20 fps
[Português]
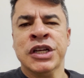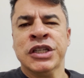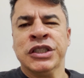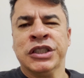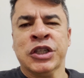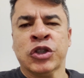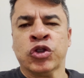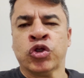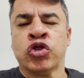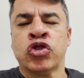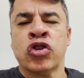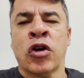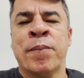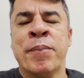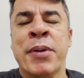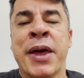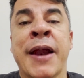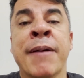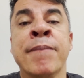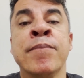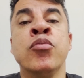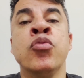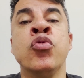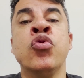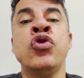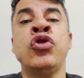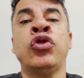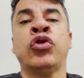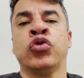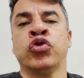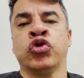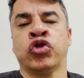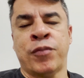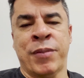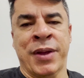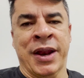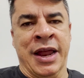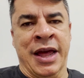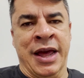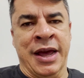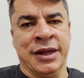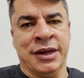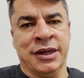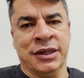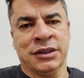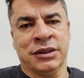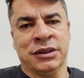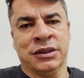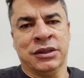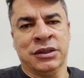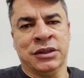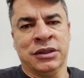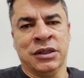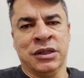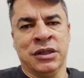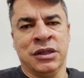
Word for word: Jesus opera muitos milagres.